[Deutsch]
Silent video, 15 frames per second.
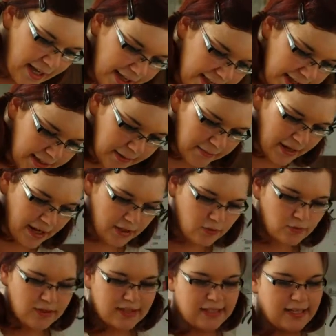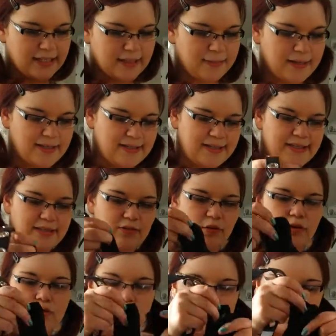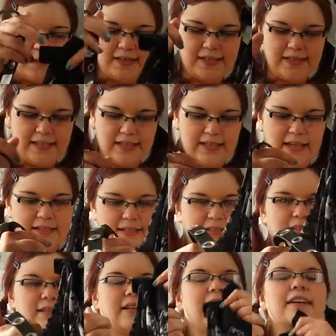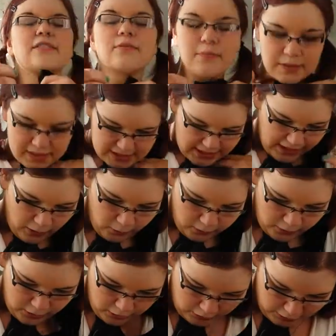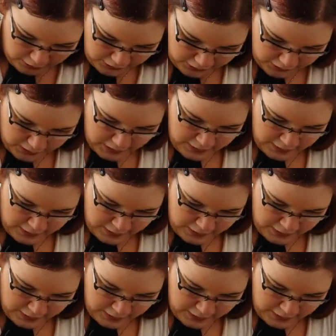Taille gemacht und das hat quasi diesen Rock so ein bisschen, äh, dieses Kleid so ein bisschen aufgelockert.